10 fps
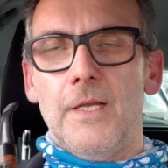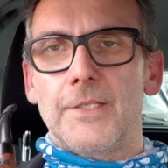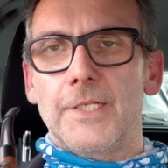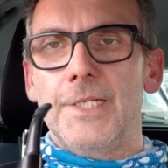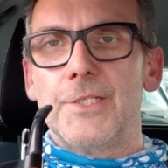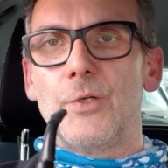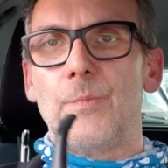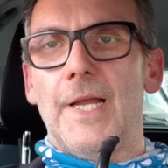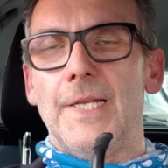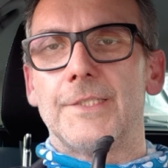Da ging es
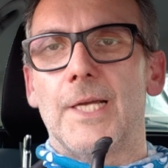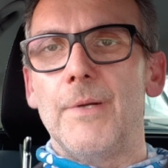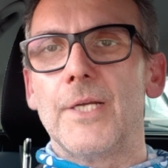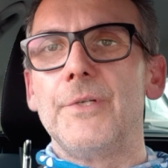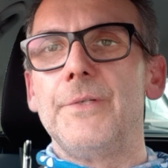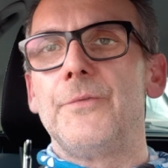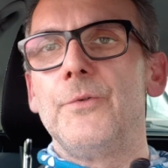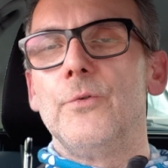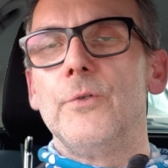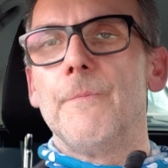um ein
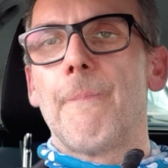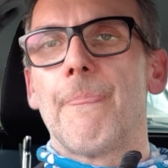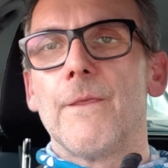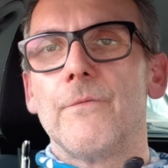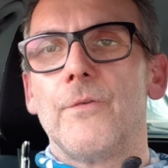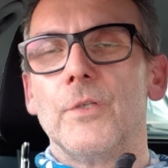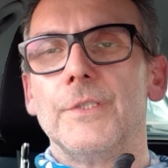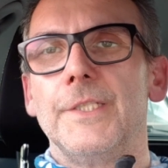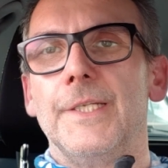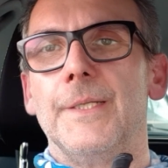Tabak-Review
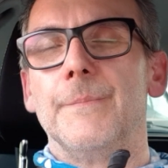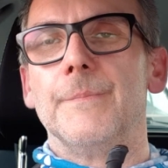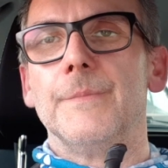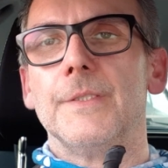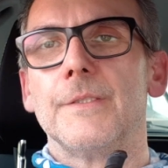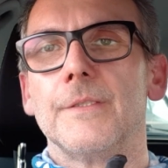von dem